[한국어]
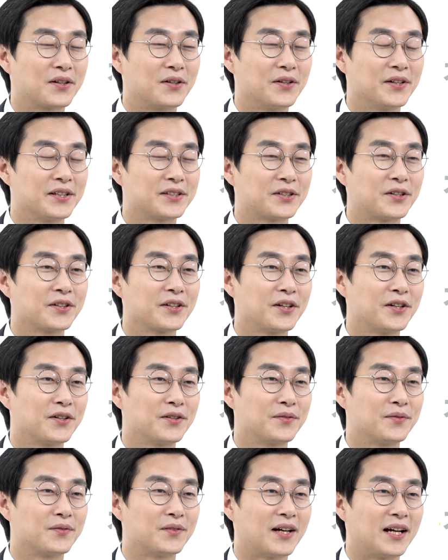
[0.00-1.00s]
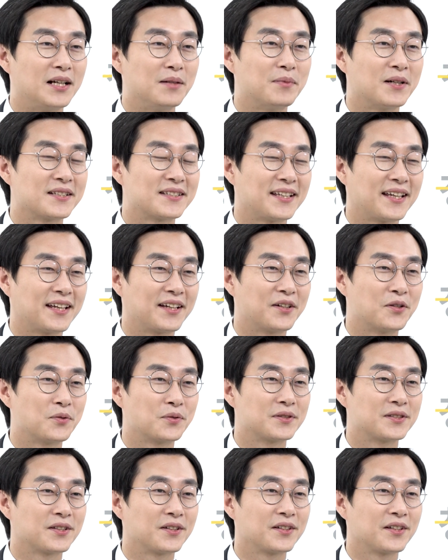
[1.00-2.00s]
거의 청년 알바생
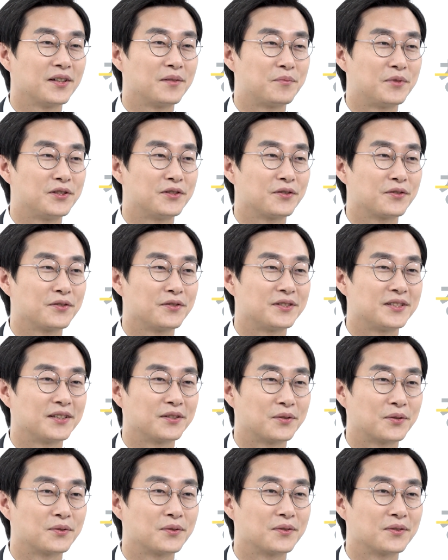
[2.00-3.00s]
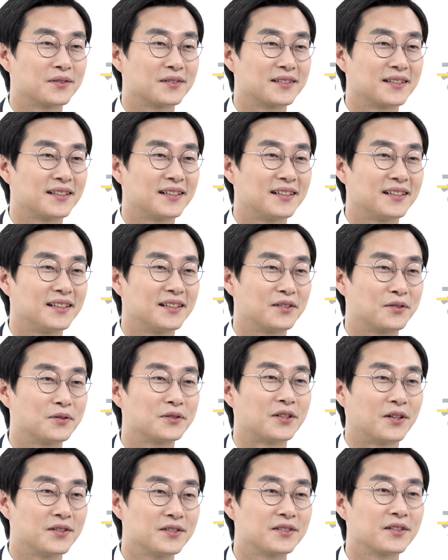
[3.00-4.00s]
혹은 청년 비정규직 노동자로
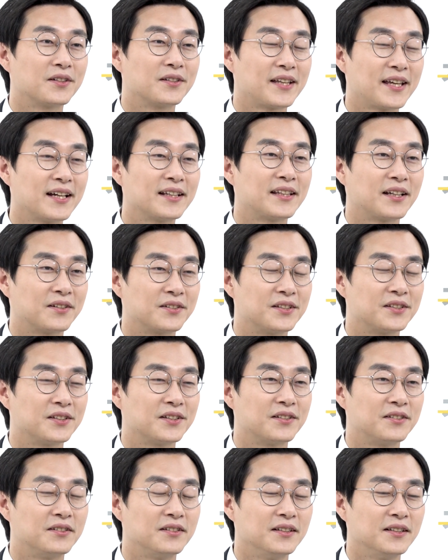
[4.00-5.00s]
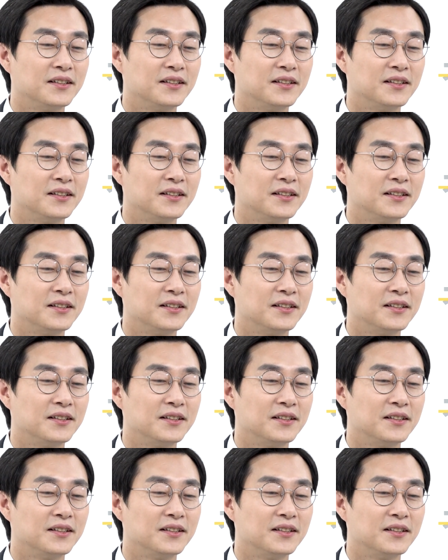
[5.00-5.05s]
전전해야 되거든요